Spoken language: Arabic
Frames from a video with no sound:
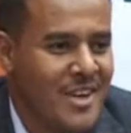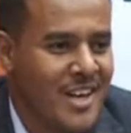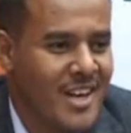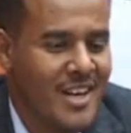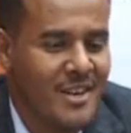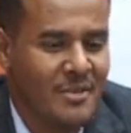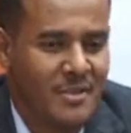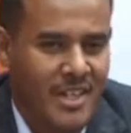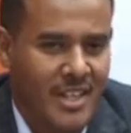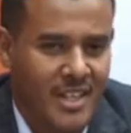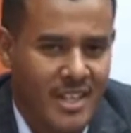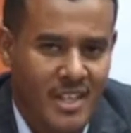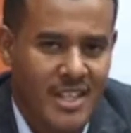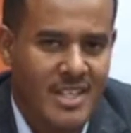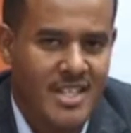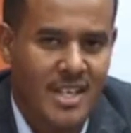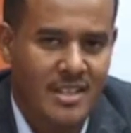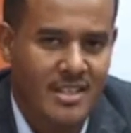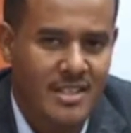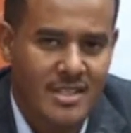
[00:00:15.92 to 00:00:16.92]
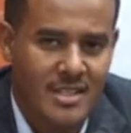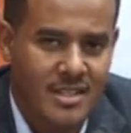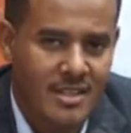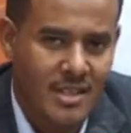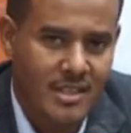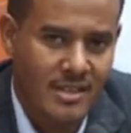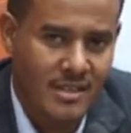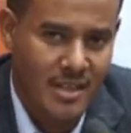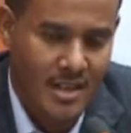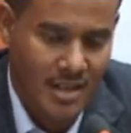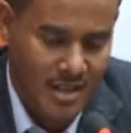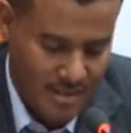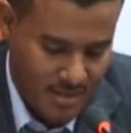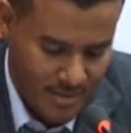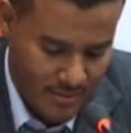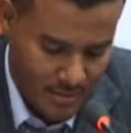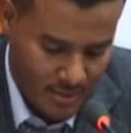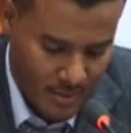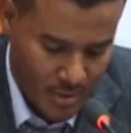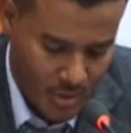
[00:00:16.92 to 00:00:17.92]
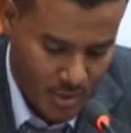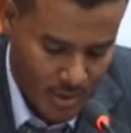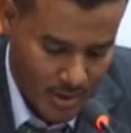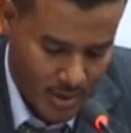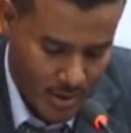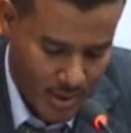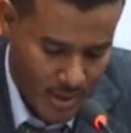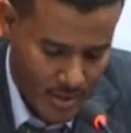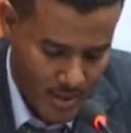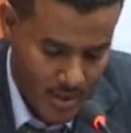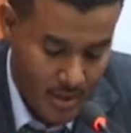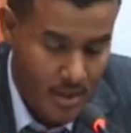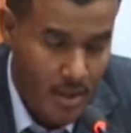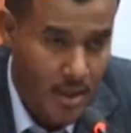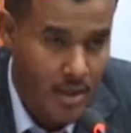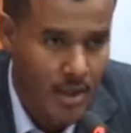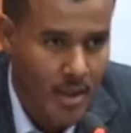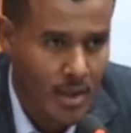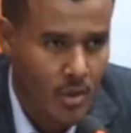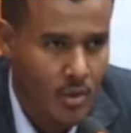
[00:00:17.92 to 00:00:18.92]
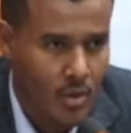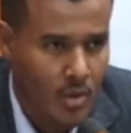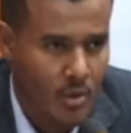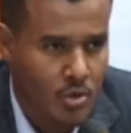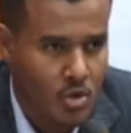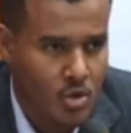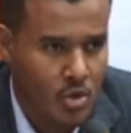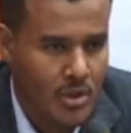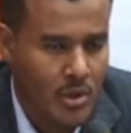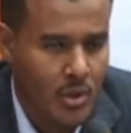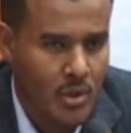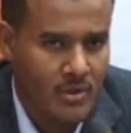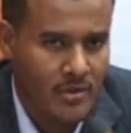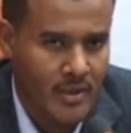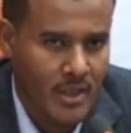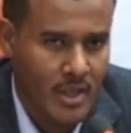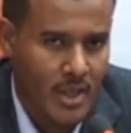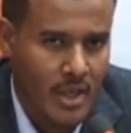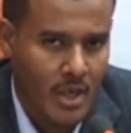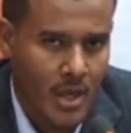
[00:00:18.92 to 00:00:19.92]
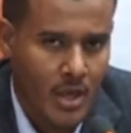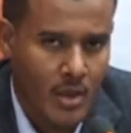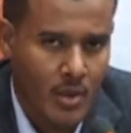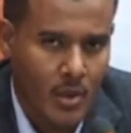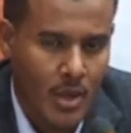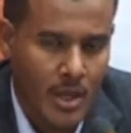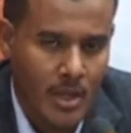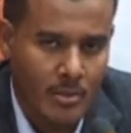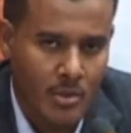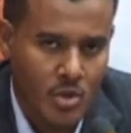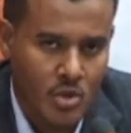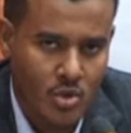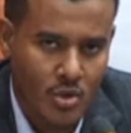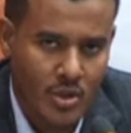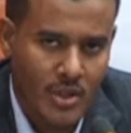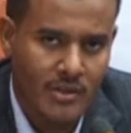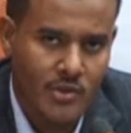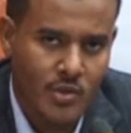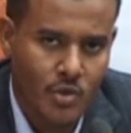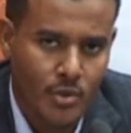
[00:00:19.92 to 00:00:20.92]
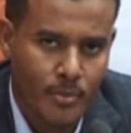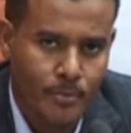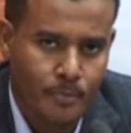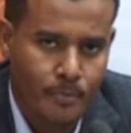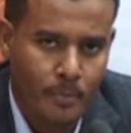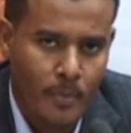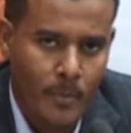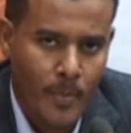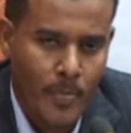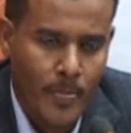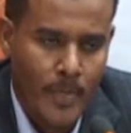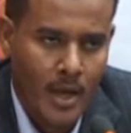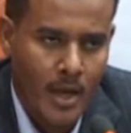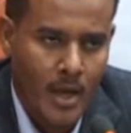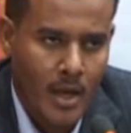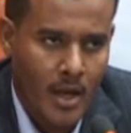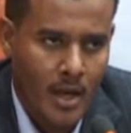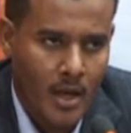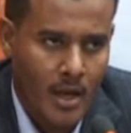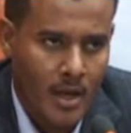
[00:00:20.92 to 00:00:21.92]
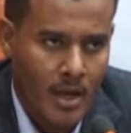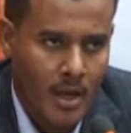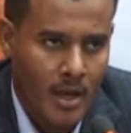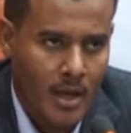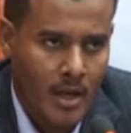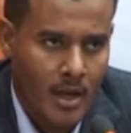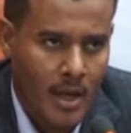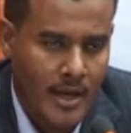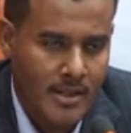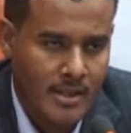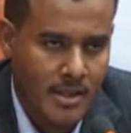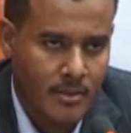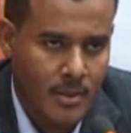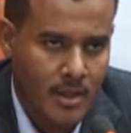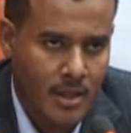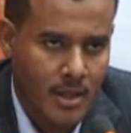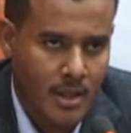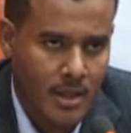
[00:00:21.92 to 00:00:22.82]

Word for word: ففعلا احنا جادين جدا صراحه في الموضوع ده الشيء الثاني انه مشروع دولي فعلا لانه المشروع نفسه آه، حسب